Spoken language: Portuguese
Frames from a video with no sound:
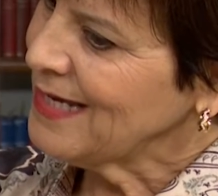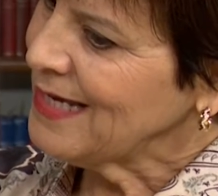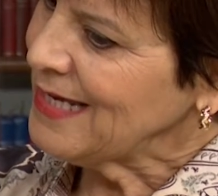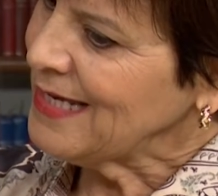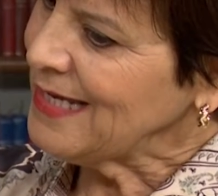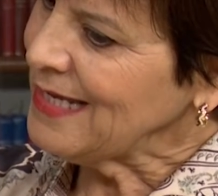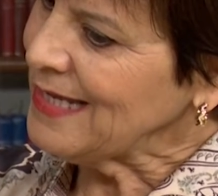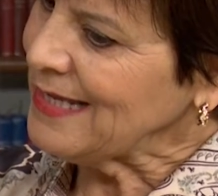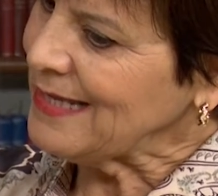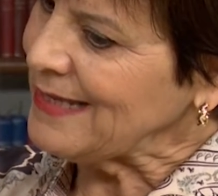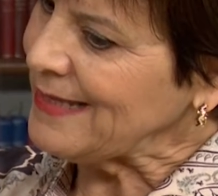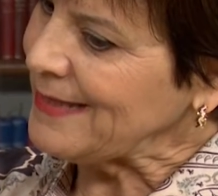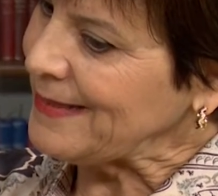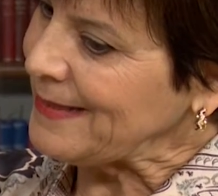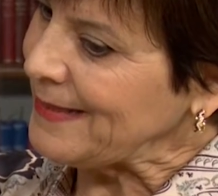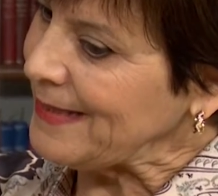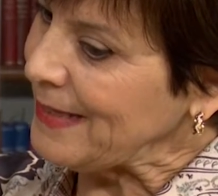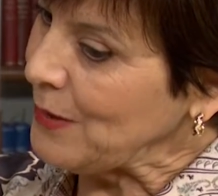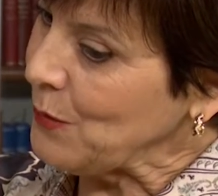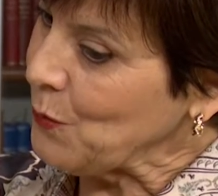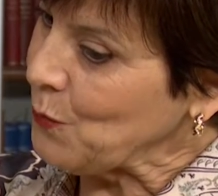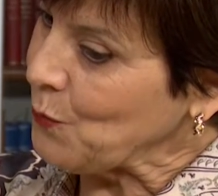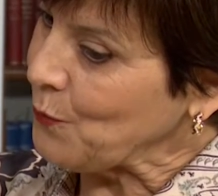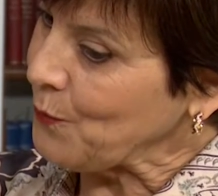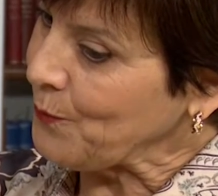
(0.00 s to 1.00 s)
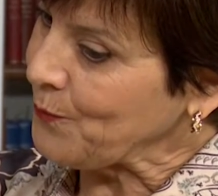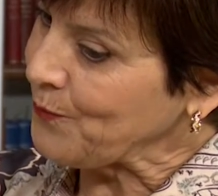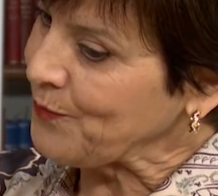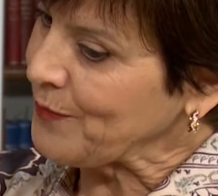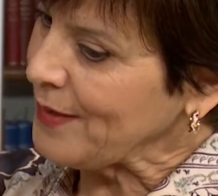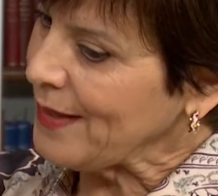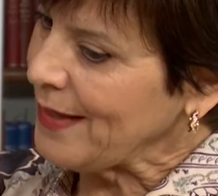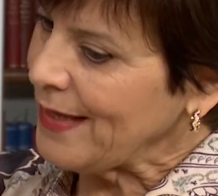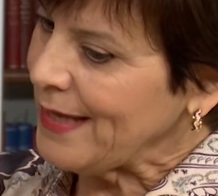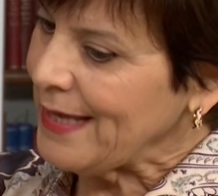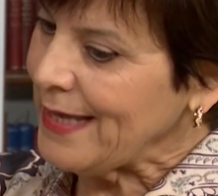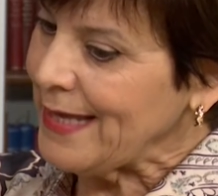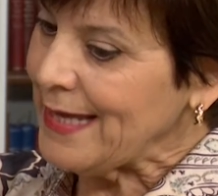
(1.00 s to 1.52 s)
Então, então,
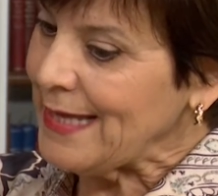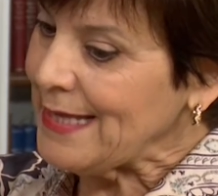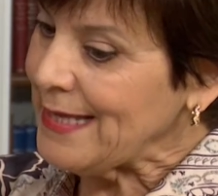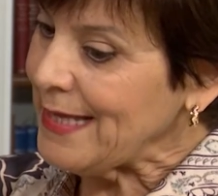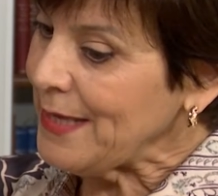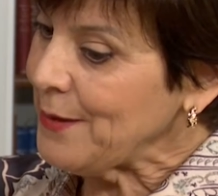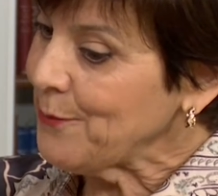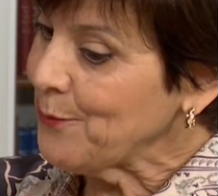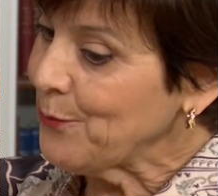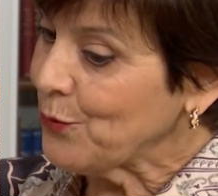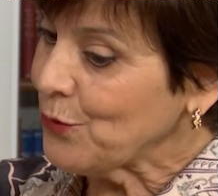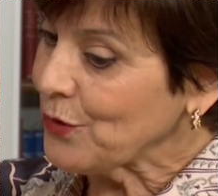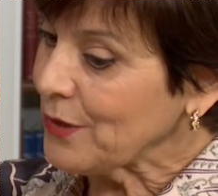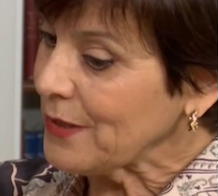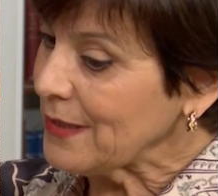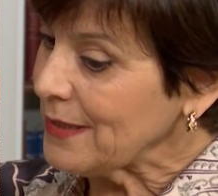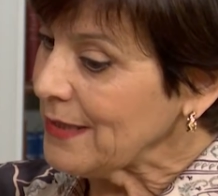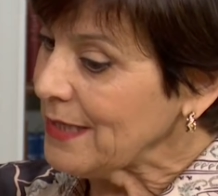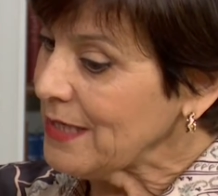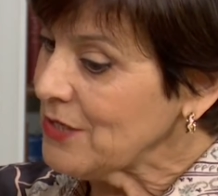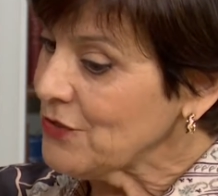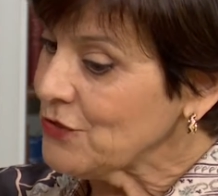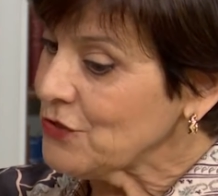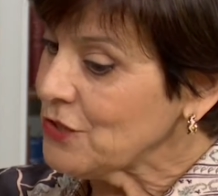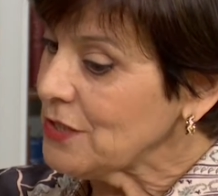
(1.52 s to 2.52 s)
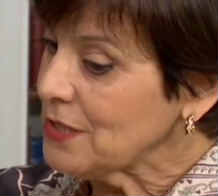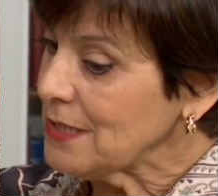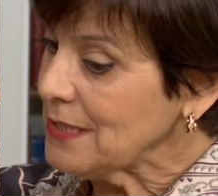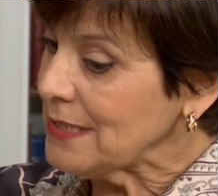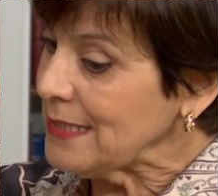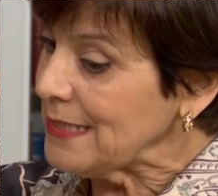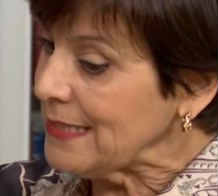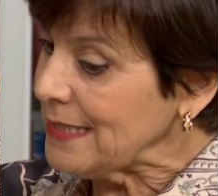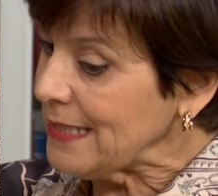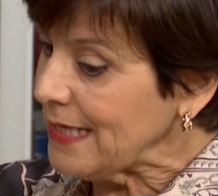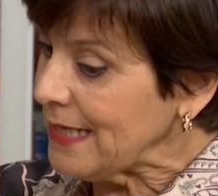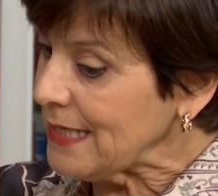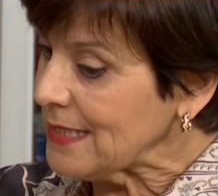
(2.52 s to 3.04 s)
ele é importante
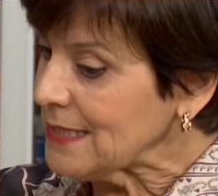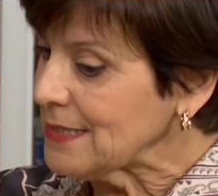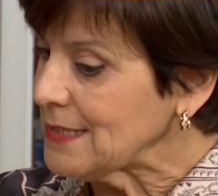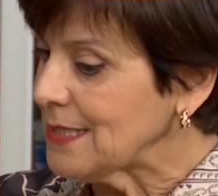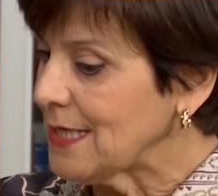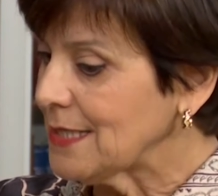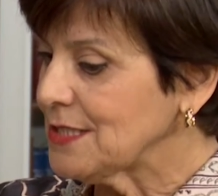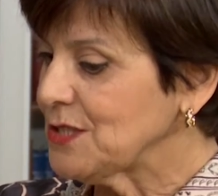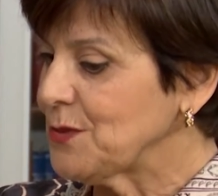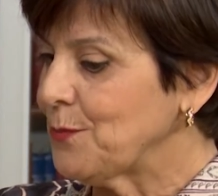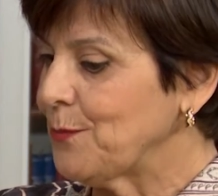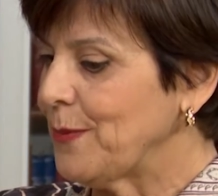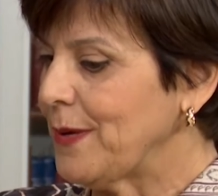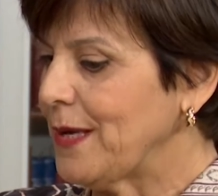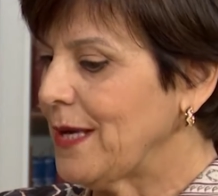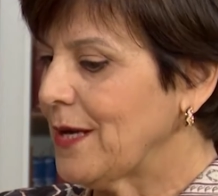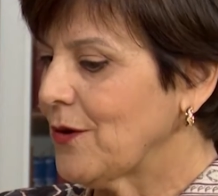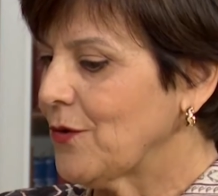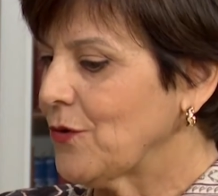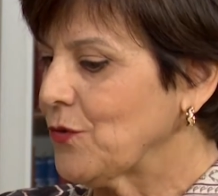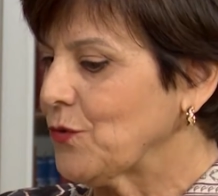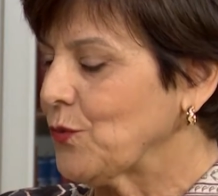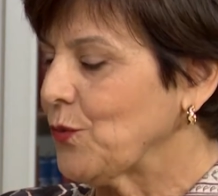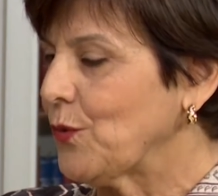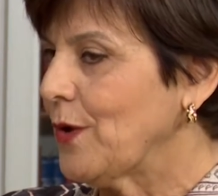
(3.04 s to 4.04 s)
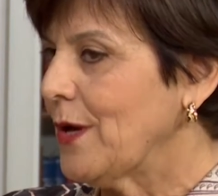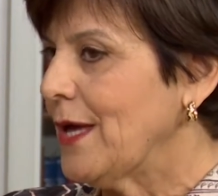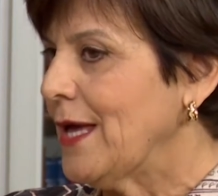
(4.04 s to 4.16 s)
nesse aspecto.